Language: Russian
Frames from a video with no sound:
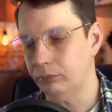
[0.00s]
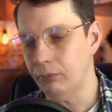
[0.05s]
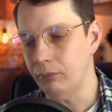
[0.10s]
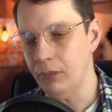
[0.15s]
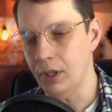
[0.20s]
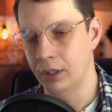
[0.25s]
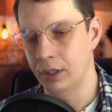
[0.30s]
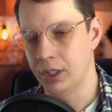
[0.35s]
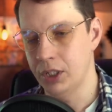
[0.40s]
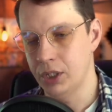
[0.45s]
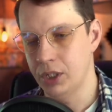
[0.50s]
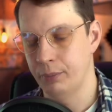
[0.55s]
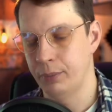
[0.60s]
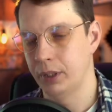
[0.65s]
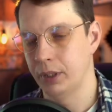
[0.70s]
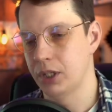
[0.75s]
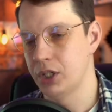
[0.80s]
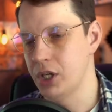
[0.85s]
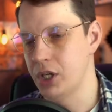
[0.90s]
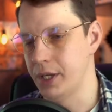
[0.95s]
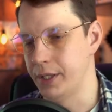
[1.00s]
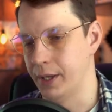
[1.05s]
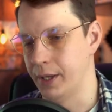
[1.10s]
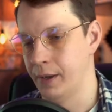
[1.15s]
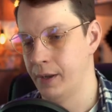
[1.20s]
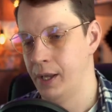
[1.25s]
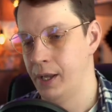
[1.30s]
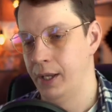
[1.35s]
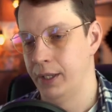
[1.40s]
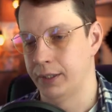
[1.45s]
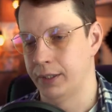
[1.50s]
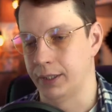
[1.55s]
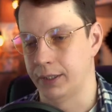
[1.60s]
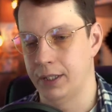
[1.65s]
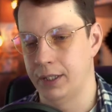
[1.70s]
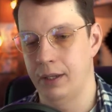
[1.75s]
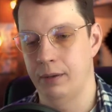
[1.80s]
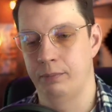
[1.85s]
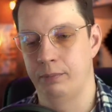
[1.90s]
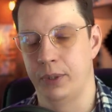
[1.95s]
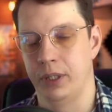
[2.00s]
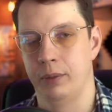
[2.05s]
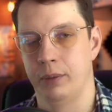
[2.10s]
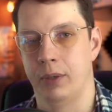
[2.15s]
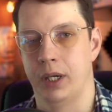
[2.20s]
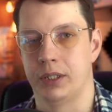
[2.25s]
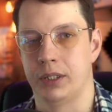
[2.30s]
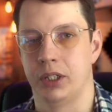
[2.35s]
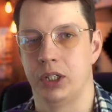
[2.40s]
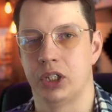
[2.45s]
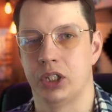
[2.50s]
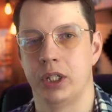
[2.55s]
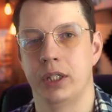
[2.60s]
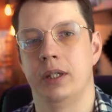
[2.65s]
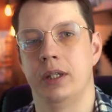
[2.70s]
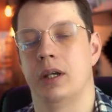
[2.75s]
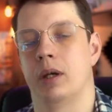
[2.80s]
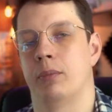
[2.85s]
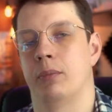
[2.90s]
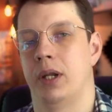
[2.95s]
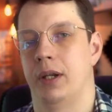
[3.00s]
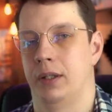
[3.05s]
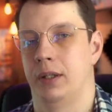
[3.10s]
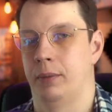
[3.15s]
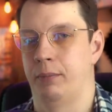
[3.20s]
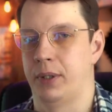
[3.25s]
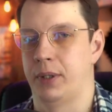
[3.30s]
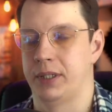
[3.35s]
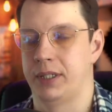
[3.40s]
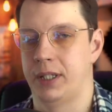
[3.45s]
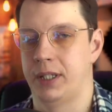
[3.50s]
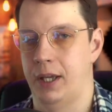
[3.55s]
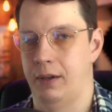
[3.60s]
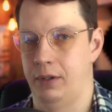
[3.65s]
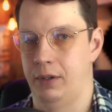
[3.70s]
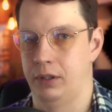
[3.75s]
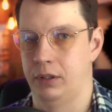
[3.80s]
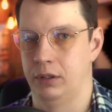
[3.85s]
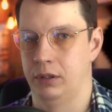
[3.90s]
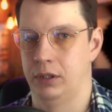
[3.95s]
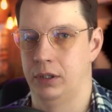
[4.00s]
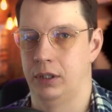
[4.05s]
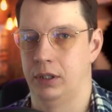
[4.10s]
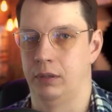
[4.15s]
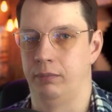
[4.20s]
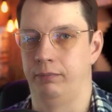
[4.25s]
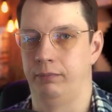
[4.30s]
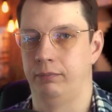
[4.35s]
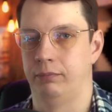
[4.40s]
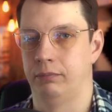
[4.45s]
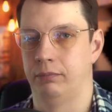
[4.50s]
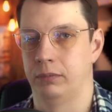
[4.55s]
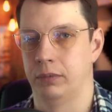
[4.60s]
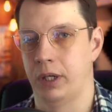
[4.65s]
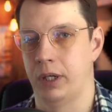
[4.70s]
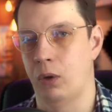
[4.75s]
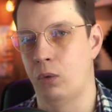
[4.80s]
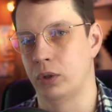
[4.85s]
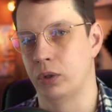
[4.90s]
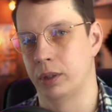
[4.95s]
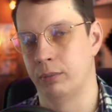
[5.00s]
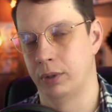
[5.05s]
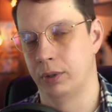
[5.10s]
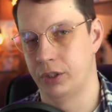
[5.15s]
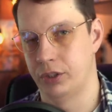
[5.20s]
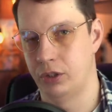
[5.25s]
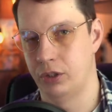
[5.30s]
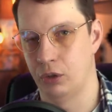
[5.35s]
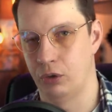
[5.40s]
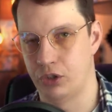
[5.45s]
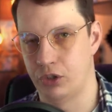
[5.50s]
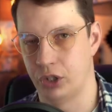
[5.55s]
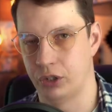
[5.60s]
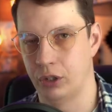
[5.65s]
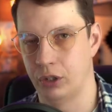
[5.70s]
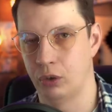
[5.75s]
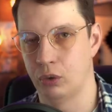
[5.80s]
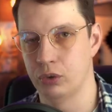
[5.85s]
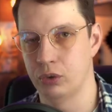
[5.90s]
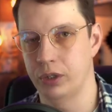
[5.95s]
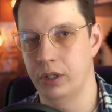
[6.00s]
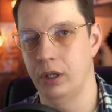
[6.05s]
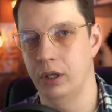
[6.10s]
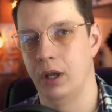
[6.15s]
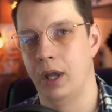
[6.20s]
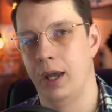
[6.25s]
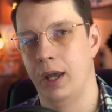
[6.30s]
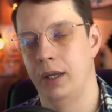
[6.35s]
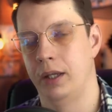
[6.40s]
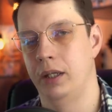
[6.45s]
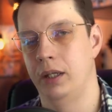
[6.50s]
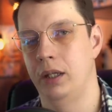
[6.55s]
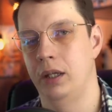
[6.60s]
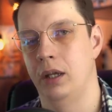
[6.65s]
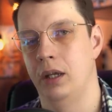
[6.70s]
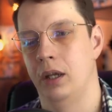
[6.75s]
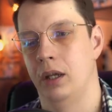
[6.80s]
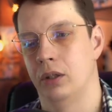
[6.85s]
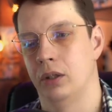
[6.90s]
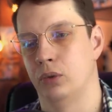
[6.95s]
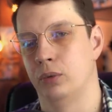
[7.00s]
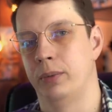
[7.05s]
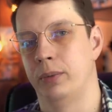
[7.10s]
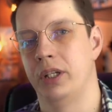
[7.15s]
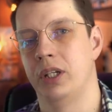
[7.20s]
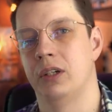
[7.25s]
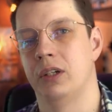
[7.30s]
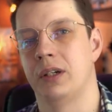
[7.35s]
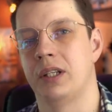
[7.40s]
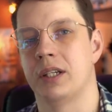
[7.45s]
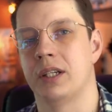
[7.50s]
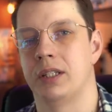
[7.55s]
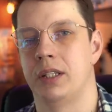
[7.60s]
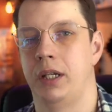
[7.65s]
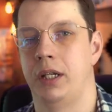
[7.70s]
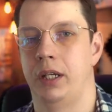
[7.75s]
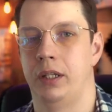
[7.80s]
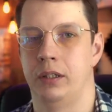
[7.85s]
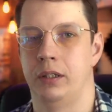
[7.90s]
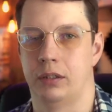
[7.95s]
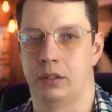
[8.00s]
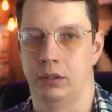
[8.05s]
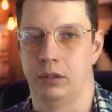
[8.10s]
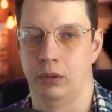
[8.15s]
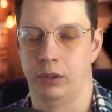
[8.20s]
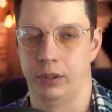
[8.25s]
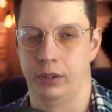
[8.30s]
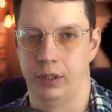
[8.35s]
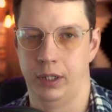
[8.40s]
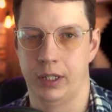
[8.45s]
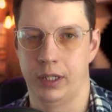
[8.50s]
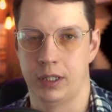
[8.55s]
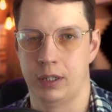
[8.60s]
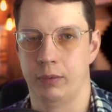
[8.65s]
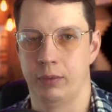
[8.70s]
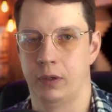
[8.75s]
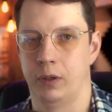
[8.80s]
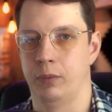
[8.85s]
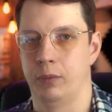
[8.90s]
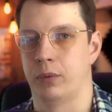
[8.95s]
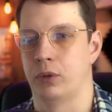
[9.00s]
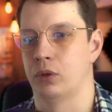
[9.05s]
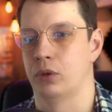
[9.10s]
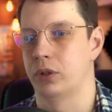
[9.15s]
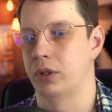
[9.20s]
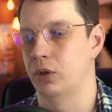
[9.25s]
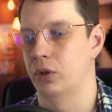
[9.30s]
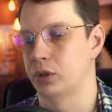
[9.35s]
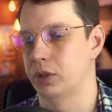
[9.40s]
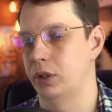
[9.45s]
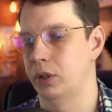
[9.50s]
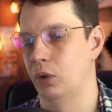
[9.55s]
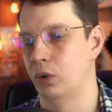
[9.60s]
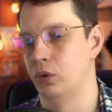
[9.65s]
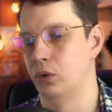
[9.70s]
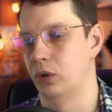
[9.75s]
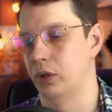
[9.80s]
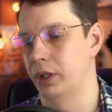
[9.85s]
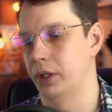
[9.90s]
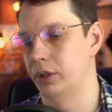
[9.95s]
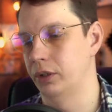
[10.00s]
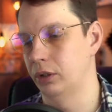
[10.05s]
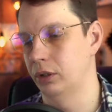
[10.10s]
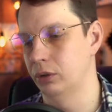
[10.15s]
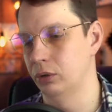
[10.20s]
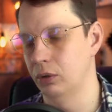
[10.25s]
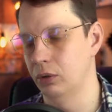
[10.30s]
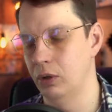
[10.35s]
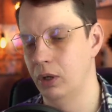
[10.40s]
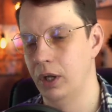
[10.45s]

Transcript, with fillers: наше приложение. Тогда принимается решение, как правило, поставить а, какой-то балансировщик нагрузки и дублировать средний слой. Да, если мы говорим про трехслойную архитектуру,